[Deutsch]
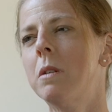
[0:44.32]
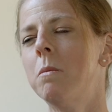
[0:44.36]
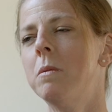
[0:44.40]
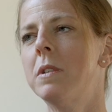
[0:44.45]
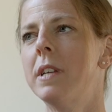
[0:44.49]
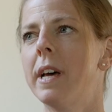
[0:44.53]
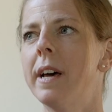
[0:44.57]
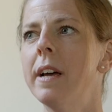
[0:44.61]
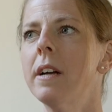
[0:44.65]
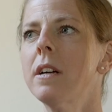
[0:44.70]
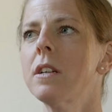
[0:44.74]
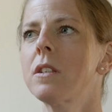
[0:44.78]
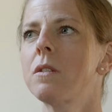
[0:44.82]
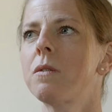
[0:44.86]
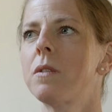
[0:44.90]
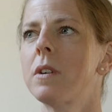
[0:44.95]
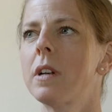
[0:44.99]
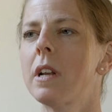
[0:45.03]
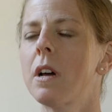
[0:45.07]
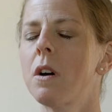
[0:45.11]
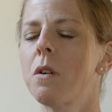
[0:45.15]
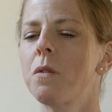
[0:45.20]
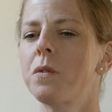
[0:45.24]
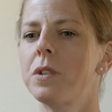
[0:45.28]
Im
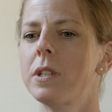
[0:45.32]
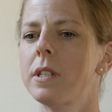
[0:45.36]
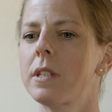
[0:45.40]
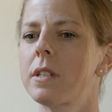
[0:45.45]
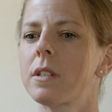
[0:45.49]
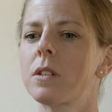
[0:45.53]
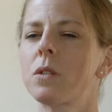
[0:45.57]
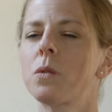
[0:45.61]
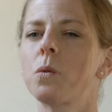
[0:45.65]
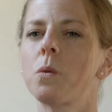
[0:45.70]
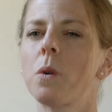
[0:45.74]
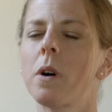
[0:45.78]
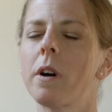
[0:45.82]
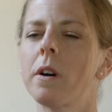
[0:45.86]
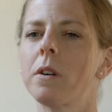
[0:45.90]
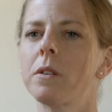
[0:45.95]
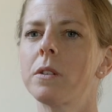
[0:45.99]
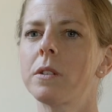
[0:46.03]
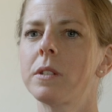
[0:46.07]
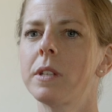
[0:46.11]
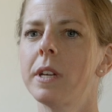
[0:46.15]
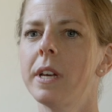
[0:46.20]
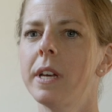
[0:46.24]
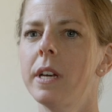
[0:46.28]
Tagesverlauf sieht es so
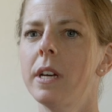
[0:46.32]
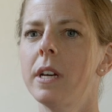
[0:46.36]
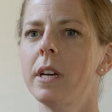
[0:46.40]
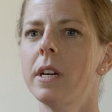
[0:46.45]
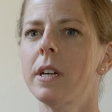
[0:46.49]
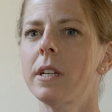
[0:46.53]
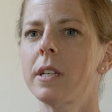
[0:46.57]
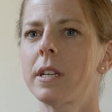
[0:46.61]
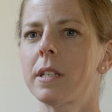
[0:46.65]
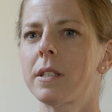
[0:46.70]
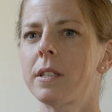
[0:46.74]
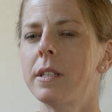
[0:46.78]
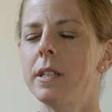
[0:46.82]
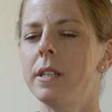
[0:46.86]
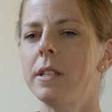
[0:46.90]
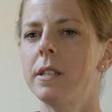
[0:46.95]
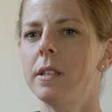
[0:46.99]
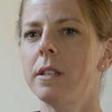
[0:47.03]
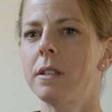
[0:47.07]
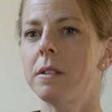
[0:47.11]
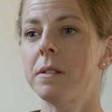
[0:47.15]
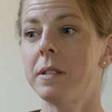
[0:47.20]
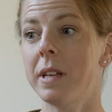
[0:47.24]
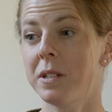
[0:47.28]
aus, dass
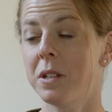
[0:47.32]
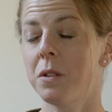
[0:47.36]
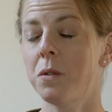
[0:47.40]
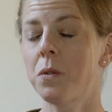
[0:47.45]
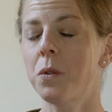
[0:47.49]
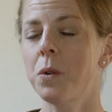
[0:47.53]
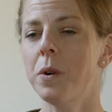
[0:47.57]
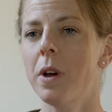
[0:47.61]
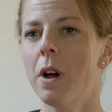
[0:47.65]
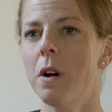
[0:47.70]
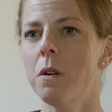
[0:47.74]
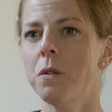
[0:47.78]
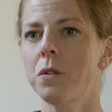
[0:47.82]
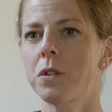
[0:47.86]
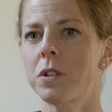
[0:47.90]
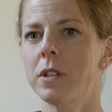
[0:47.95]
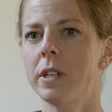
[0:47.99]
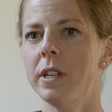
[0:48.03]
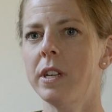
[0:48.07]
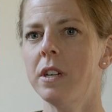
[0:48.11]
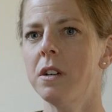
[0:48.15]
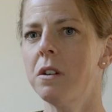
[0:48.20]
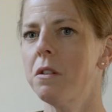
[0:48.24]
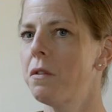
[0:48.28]
ich sehr, sehr früh
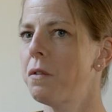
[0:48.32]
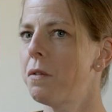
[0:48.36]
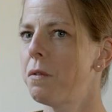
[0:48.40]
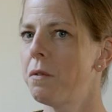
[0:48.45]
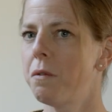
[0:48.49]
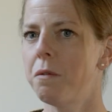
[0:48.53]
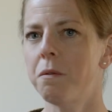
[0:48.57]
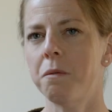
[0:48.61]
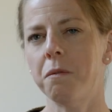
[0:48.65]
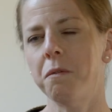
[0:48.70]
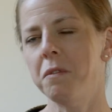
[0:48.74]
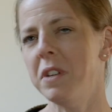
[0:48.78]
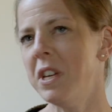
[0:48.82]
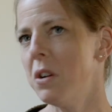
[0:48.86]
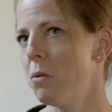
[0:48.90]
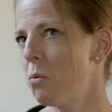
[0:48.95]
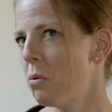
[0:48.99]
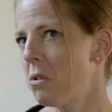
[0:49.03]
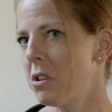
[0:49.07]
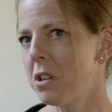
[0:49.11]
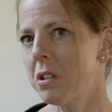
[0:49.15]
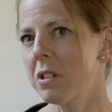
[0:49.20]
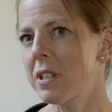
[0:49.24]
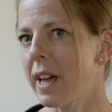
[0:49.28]
aufstehe, 4.30
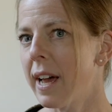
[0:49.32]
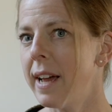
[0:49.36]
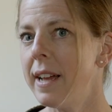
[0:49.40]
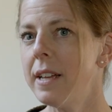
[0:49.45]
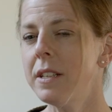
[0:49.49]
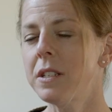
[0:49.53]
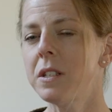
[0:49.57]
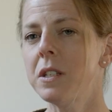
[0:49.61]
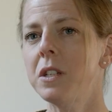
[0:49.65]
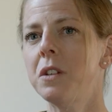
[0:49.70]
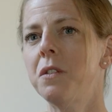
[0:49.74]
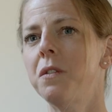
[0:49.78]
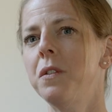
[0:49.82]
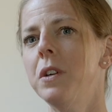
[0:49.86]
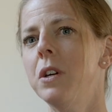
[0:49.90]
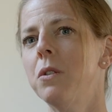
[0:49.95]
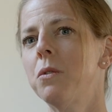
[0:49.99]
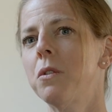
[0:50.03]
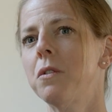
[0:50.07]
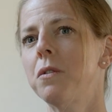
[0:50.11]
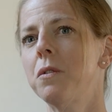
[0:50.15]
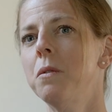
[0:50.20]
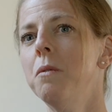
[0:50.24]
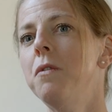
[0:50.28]
Uhr,
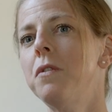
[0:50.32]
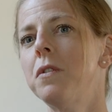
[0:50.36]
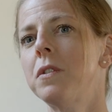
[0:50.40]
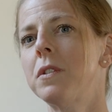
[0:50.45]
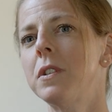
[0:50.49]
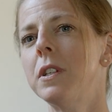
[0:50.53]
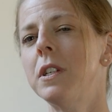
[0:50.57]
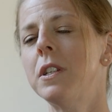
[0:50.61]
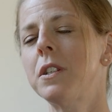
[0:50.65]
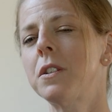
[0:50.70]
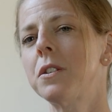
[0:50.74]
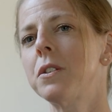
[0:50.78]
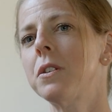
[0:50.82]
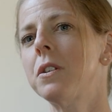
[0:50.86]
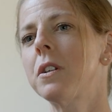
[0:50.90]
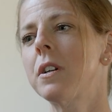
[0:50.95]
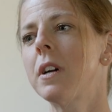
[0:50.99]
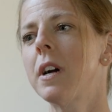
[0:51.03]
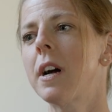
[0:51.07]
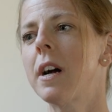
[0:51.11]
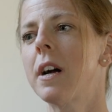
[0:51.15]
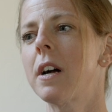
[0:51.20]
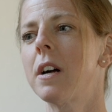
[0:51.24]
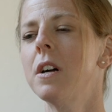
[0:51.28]
4.50 Uhr
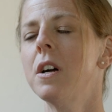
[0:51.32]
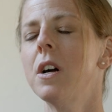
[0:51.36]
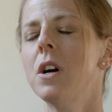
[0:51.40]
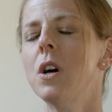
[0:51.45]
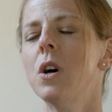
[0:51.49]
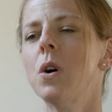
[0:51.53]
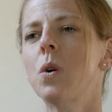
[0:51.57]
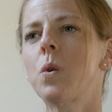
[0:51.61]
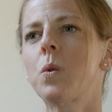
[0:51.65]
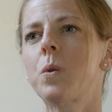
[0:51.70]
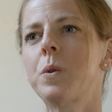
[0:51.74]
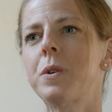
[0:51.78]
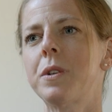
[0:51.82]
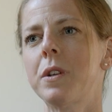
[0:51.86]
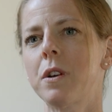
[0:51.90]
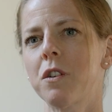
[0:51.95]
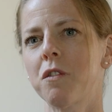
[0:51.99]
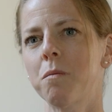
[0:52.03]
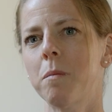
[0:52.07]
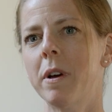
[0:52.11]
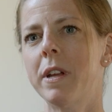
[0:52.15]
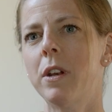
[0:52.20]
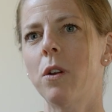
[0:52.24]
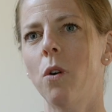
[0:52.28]
circa und
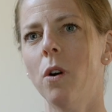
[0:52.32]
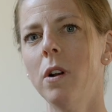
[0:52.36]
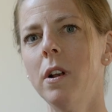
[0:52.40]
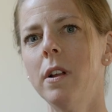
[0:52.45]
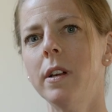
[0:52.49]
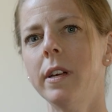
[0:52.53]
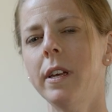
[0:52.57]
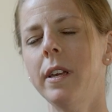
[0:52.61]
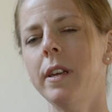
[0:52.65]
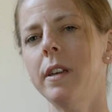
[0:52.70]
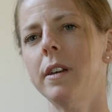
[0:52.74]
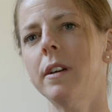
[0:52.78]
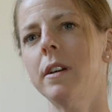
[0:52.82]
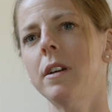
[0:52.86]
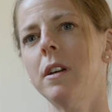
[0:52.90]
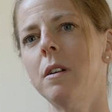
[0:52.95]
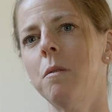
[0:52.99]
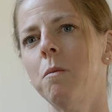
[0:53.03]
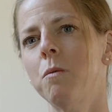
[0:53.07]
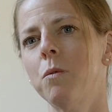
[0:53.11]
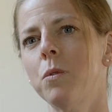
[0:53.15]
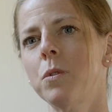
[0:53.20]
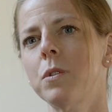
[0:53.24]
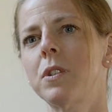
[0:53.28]
auf meine Rolle gehe
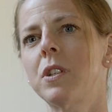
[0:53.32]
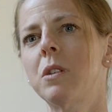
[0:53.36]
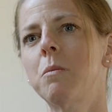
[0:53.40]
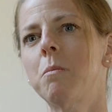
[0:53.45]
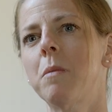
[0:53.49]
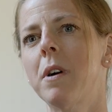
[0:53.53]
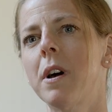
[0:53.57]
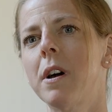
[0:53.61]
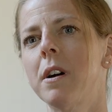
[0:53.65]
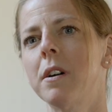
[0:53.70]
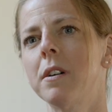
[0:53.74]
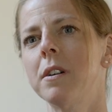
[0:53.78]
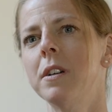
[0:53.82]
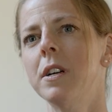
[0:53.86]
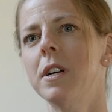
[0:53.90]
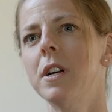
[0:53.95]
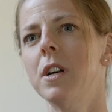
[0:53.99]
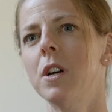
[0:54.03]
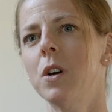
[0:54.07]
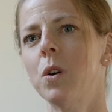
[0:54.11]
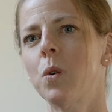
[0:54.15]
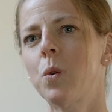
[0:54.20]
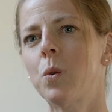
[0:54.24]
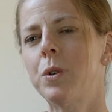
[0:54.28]
im Wohnzimmer
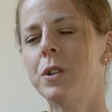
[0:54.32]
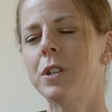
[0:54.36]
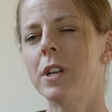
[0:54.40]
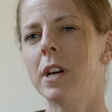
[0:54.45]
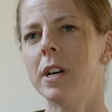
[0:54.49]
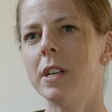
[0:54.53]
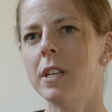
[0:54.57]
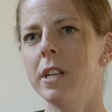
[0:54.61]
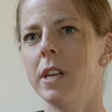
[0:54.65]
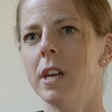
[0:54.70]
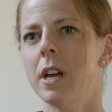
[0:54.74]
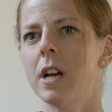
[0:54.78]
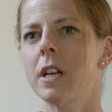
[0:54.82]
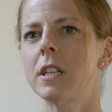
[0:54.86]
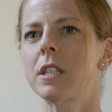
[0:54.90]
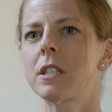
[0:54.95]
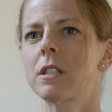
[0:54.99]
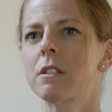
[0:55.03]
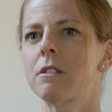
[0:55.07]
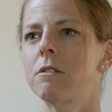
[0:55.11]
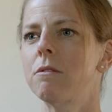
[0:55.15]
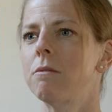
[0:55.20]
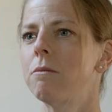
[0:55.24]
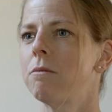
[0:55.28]
und da die
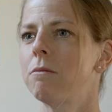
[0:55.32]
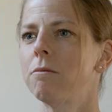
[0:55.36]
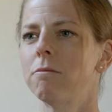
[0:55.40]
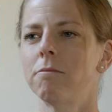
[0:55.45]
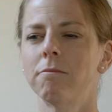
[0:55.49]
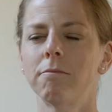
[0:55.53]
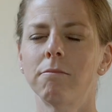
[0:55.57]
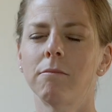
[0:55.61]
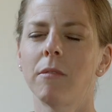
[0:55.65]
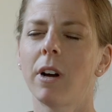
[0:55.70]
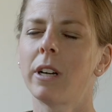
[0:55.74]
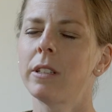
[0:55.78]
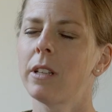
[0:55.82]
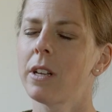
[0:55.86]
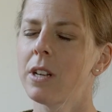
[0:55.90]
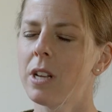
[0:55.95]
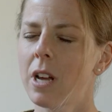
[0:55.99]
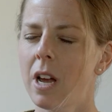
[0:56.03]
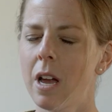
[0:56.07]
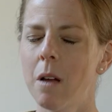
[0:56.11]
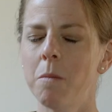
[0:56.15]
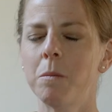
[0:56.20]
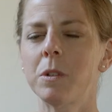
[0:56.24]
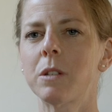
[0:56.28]
ersten
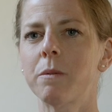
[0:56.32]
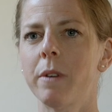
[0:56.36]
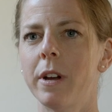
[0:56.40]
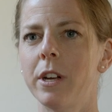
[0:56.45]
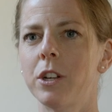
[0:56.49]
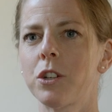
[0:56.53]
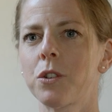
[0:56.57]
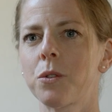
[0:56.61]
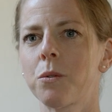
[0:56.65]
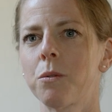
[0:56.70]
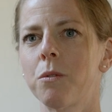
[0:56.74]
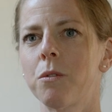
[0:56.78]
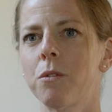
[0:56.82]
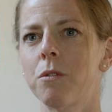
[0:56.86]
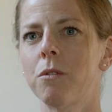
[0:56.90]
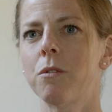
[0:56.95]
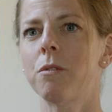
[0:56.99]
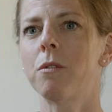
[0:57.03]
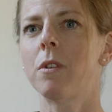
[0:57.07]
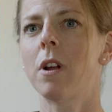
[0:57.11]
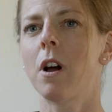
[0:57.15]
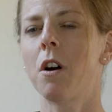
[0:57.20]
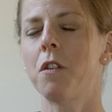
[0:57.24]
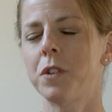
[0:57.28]
anderthalb, zwei
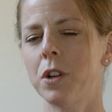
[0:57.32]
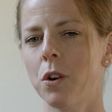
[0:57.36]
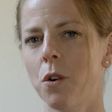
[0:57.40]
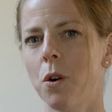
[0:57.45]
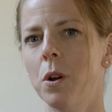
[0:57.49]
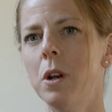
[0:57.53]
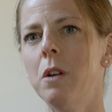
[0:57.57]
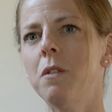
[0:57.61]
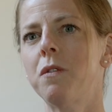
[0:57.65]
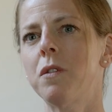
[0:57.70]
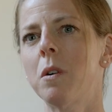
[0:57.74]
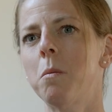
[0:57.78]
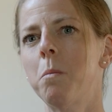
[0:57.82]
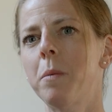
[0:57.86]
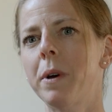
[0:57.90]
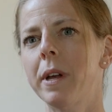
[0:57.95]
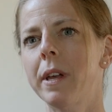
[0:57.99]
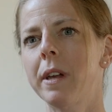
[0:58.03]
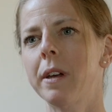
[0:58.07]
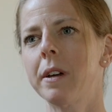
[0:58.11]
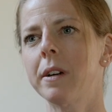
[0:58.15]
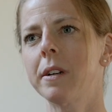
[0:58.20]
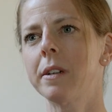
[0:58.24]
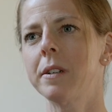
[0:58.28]
Stunden auf der Rolle
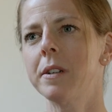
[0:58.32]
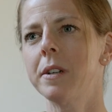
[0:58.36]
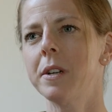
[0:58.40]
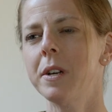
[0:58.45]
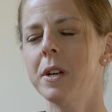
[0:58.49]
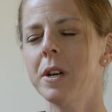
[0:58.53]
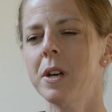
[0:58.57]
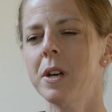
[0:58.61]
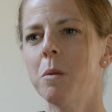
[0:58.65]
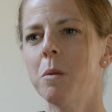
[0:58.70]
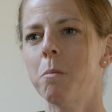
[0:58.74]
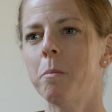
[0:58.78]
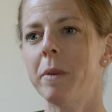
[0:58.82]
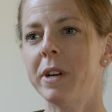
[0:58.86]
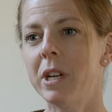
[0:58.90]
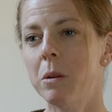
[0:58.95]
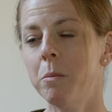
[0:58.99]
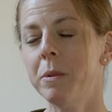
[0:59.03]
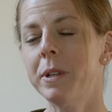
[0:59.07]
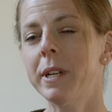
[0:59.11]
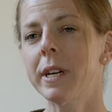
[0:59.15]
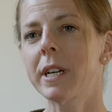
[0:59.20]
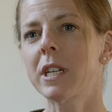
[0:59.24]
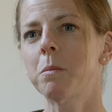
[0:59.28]
verbringe.
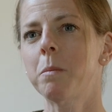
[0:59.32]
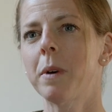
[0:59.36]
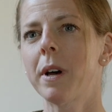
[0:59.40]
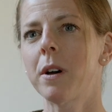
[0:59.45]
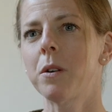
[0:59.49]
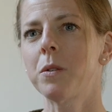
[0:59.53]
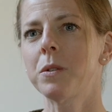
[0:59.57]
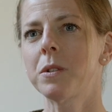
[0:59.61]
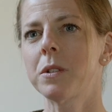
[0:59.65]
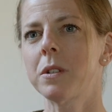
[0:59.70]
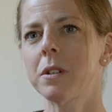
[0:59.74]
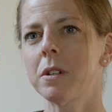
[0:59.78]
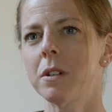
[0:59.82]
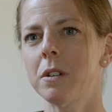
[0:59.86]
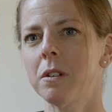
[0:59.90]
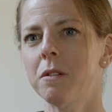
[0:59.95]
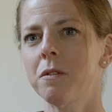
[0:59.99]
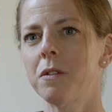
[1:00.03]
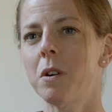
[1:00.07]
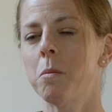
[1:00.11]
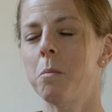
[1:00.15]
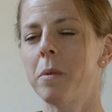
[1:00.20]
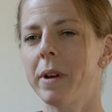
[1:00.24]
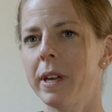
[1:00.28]
Meine Mittagspause
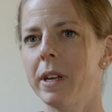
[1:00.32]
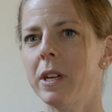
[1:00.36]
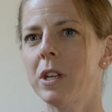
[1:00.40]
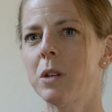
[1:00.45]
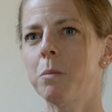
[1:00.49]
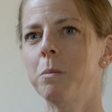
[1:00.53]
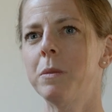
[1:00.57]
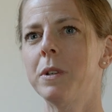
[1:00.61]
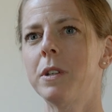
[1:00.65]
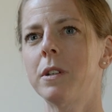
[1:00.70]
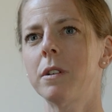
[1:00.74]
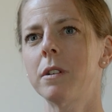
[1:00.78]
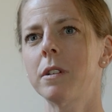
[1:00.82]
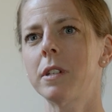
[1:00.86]
verbringe ich mit